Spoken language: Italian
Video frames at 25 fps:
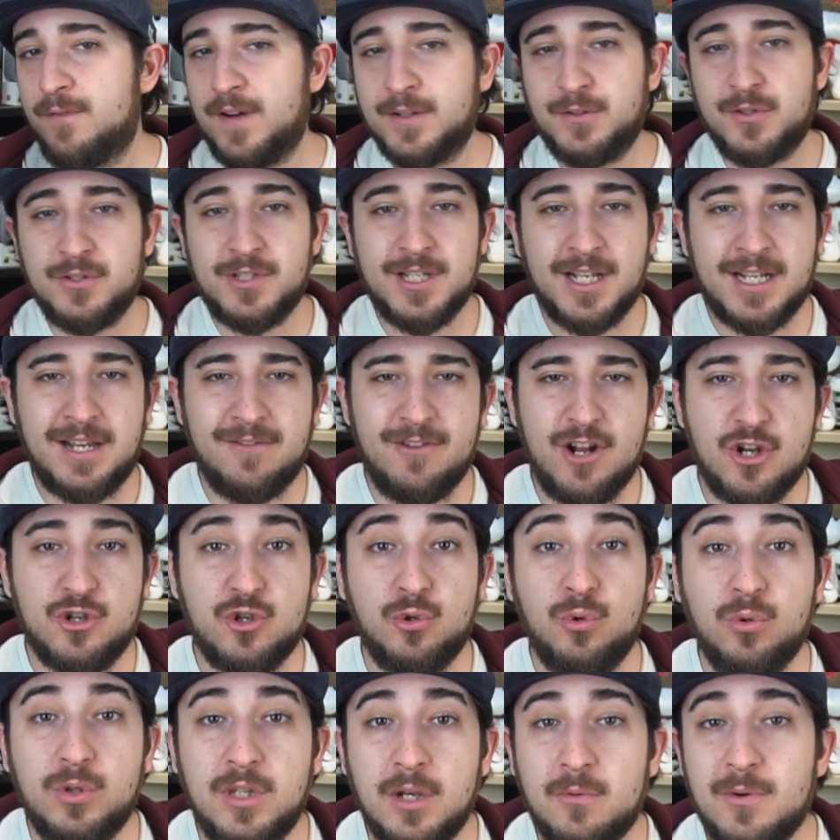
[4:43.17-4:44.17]
Fatto sta che vi
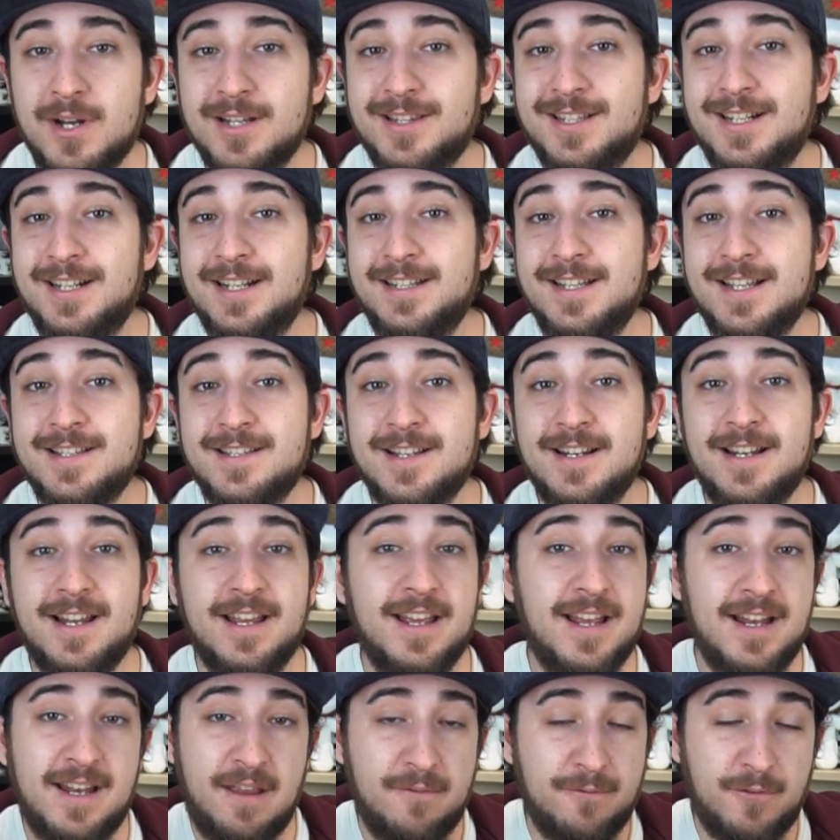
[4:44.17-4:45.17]
lascio tutte quante le, dis-
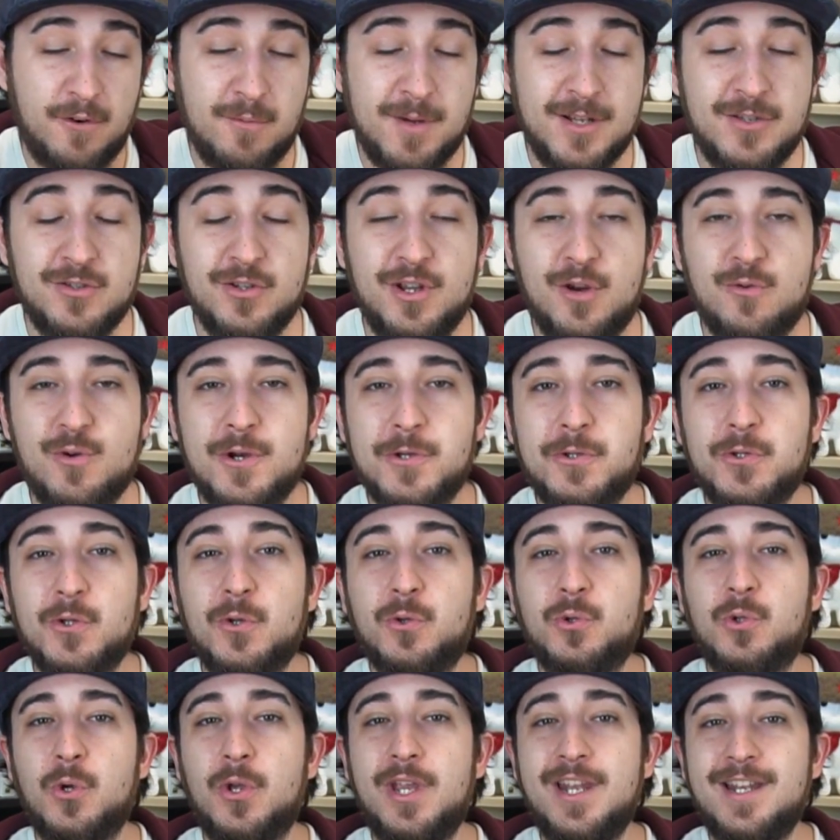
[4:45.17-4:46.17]
le, le informazioni qua
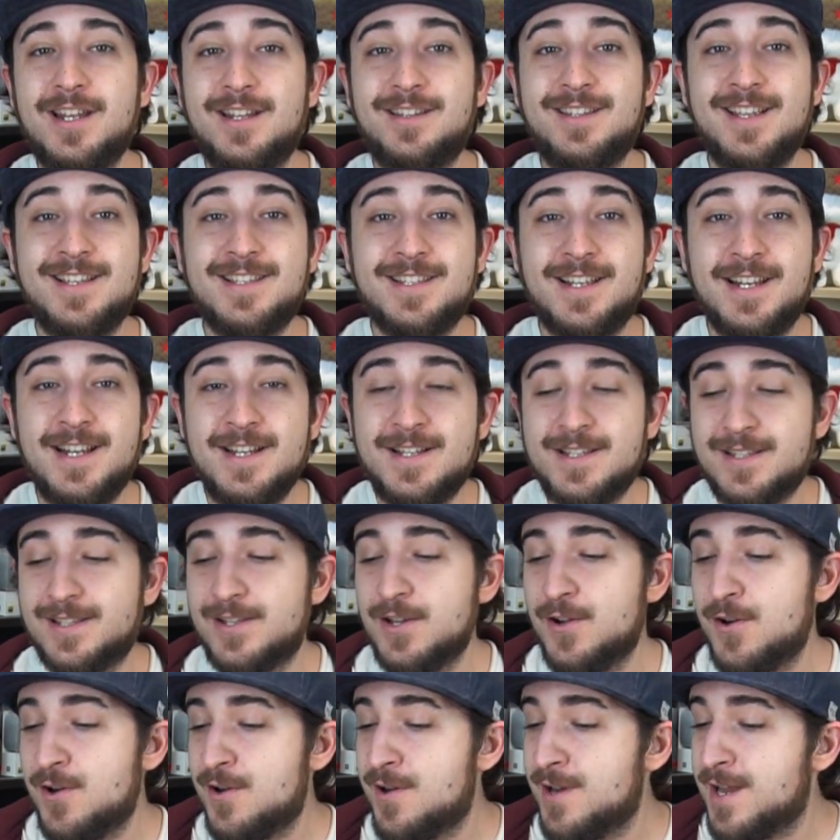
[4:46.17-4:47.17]
sotto in
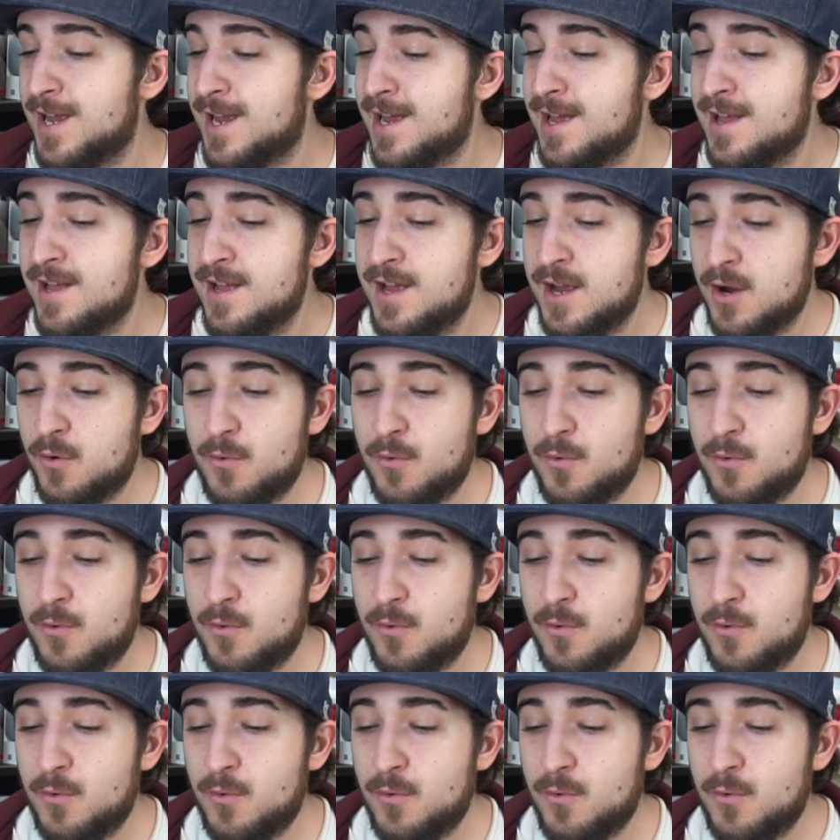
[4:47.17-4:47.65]
descrizione.